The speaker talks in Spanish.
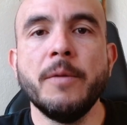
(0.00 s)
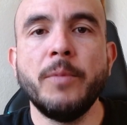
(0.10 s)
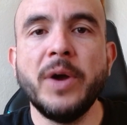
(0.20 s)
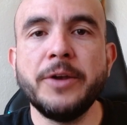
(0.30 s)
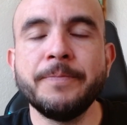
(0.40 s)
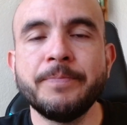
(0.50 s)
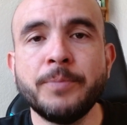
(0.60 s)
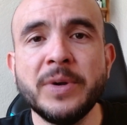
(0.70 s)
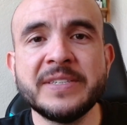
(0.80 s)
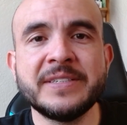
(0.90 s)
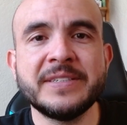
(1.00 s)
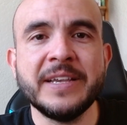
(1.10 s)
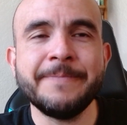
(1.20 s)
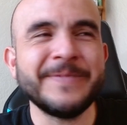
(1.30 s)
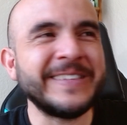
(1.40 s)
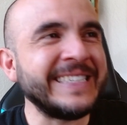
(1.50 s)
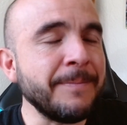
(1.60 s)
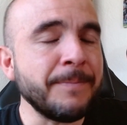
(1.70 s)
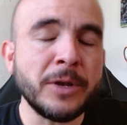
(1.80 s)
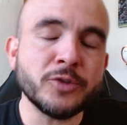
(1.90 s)
Bueno, pues eh,
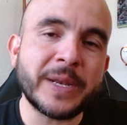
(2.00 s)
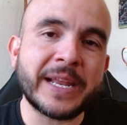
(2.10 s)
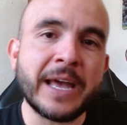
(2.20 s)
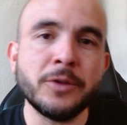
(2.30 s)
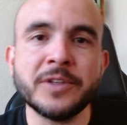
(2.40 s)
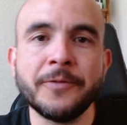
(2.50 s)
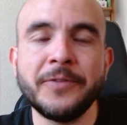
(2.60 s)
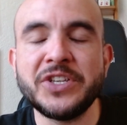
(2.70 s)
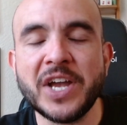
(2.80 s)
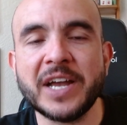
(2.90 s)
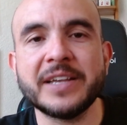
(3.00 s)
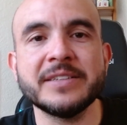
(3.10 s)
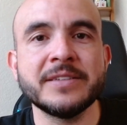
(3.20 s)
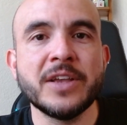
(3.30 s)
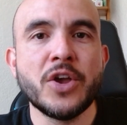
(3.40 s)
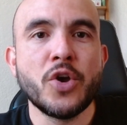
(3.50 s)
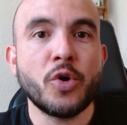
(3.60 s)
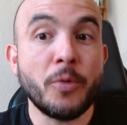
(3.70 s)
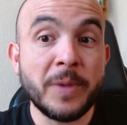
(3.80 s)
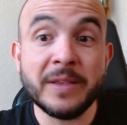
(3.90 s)
siempre en los mercados de fichajes
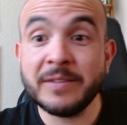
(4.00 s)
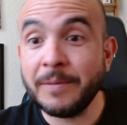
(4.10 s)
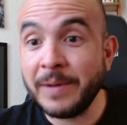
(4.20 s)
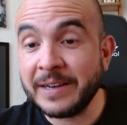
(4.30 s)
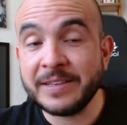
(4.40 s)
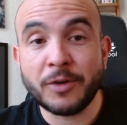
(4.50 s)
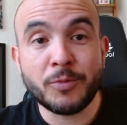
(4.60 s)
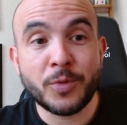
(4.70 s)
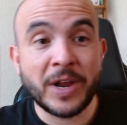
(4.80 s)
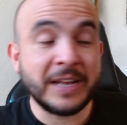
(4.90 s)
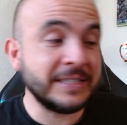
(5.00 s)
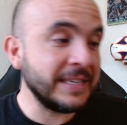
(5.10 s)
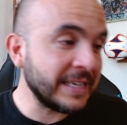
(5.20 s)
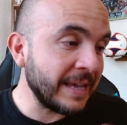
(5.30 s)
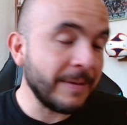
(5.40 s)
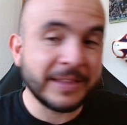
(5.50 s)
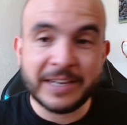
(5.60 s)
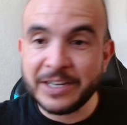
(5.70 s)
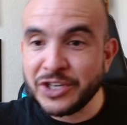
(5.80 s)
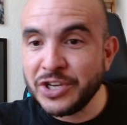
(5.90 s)
comienza a hablarse, a rumorarse qué va a
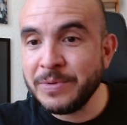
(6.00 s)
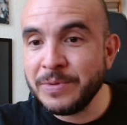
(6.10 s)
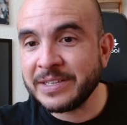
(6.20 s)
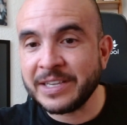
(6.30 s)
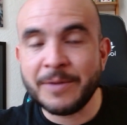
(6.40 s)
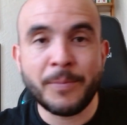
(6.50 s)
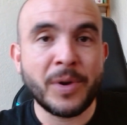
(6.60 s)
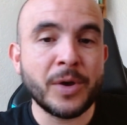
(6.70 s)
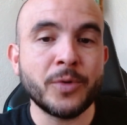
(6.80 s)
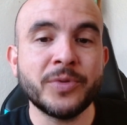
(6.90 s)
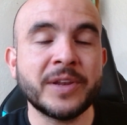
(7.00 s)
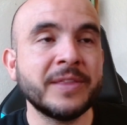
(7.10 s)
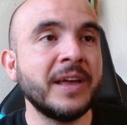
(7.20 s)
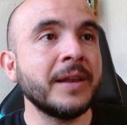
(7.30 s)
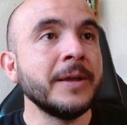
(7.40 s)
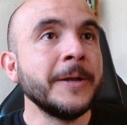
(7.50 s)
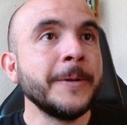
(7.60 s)
traer Chivas, a quién pueden contratar.